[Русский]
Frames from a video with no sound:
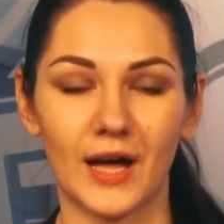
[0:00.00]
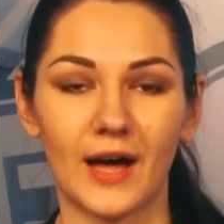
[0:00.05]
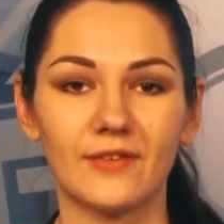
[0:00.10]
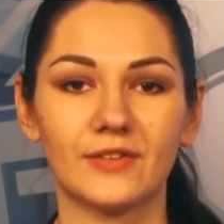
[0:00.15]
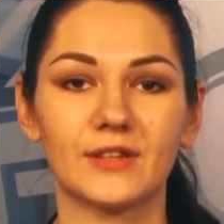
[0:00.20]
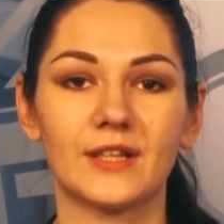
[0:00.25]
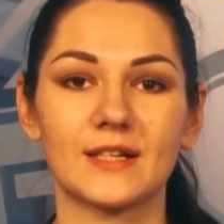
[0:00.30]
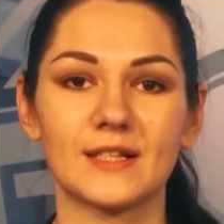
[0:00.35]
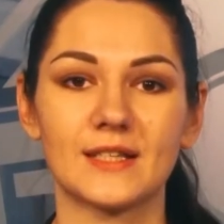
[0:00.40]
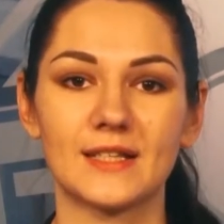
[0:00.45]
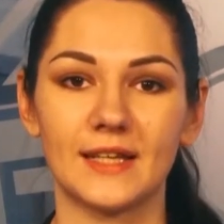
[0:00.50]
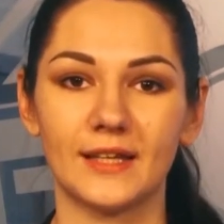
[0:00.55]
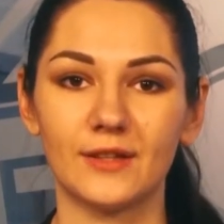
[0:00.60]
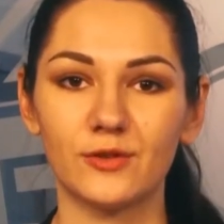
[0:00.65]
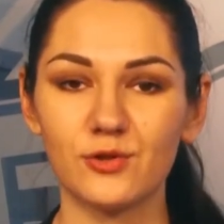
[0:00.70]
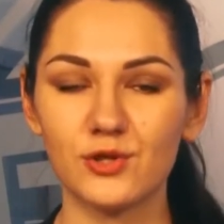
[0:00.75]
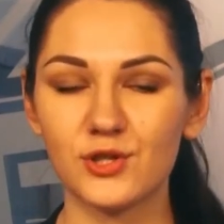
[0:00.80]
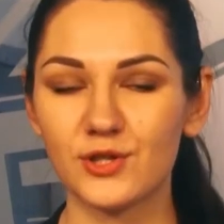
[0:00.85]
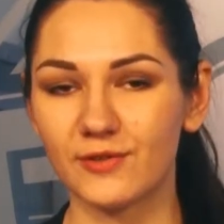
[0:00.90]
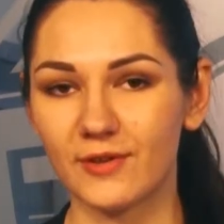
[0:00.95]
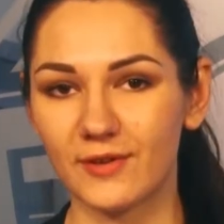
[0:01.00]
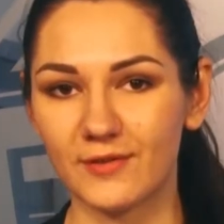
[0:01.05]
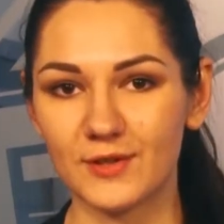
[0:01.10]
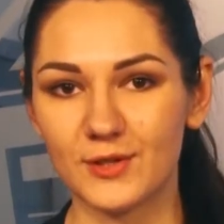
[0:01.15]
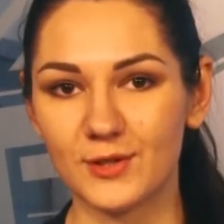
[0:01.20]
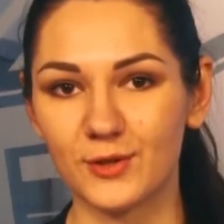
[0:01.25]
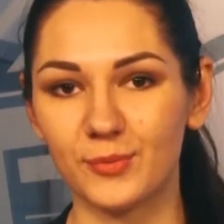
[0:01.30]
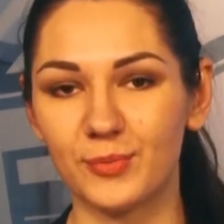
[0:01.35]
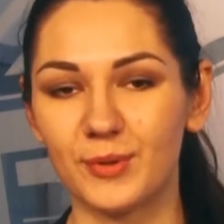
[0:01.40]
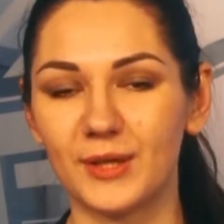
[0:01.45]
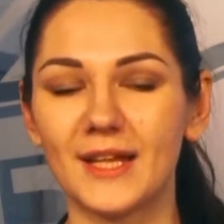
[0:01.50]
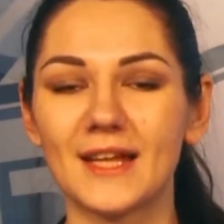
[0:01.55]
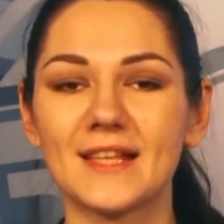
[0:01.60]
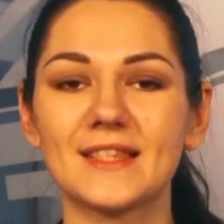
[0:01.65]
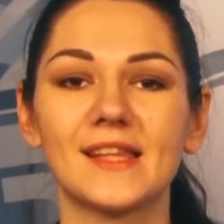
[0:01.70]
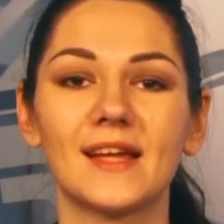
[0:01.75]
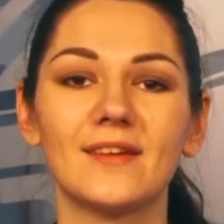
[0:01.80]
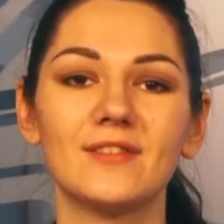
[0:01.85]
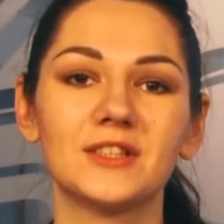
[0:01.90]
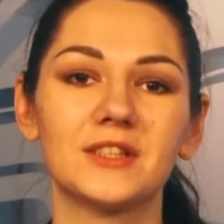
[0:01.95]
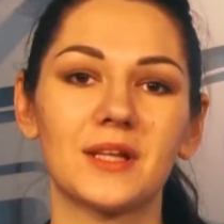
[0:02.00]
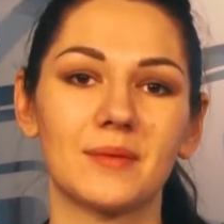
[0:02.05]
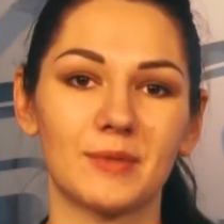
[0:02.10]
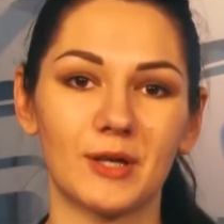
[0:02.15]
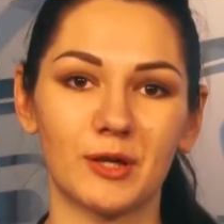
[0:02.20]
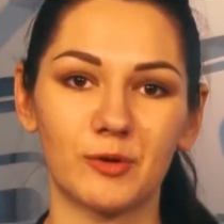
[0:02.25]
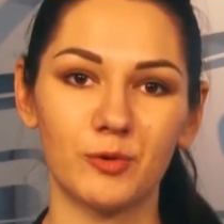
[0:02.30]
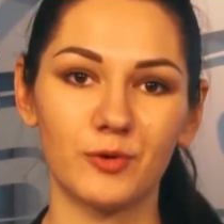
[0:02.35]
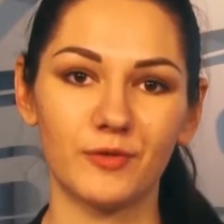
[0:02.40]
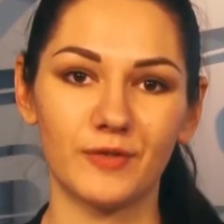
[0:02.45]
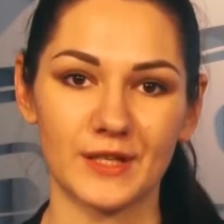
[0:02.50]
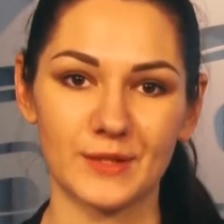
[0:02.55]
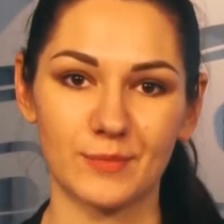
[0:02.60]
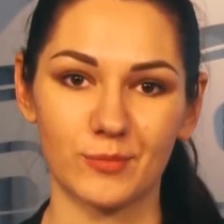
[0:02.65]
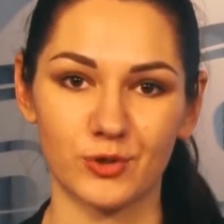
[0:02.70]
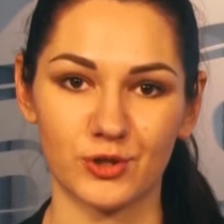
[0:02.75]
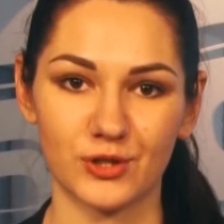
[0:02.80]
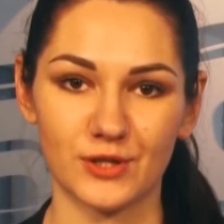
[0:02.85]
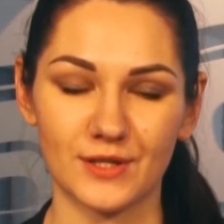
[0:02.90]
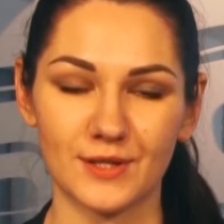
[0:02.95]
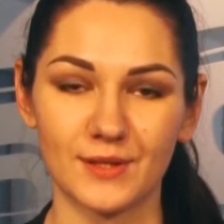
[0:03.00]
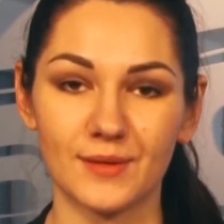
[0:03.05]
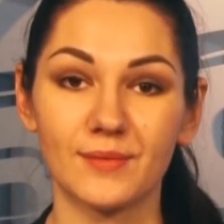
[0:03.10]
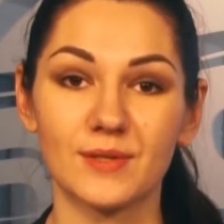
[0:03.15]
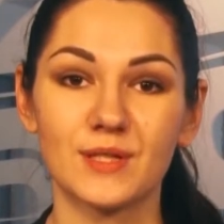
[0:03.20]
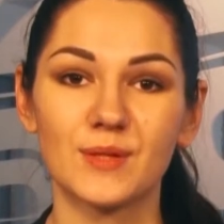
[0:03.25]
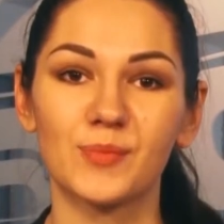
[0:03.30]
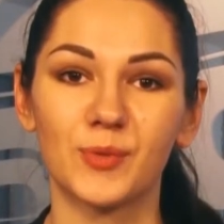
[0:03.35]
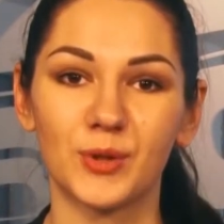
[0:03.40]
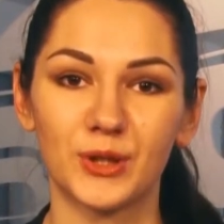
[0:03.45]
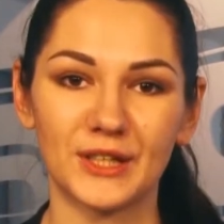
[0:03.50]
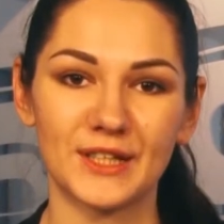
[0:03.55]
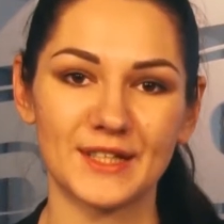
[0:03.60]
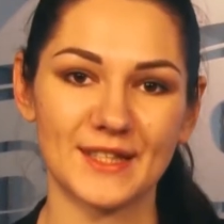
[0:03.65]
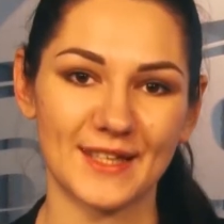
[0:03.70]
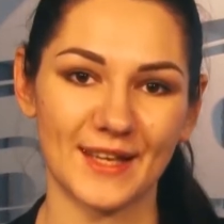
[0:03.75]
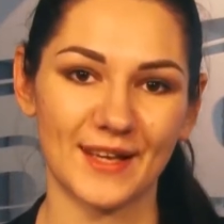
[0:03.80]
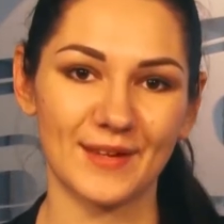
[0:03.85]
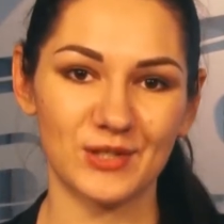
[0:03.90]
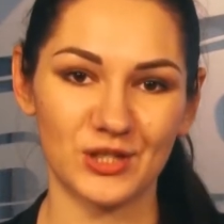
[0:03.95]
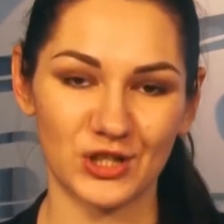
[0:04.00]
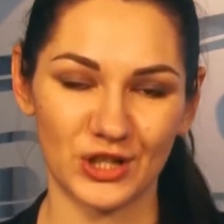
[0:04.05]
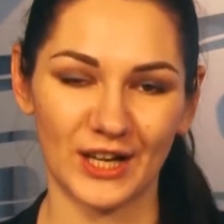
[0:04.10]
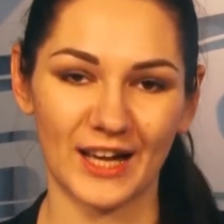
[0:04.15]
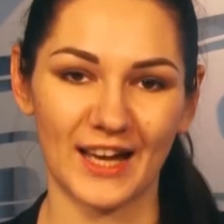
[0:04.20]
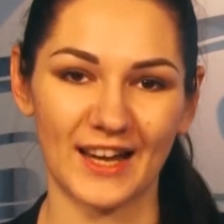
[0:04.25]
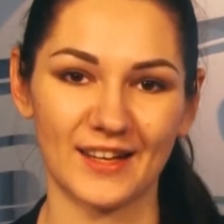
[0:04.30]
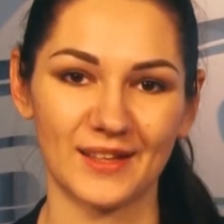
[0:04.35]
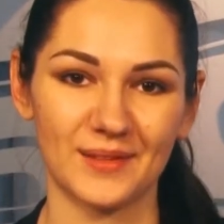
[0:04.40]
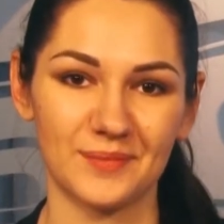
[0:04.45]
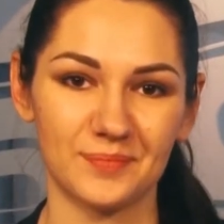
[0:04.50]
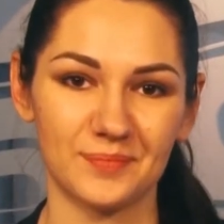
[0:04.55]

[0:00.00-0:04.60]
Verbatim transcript: Автор следующего видео предоставил нам такую возможность. Смотрится шикарно.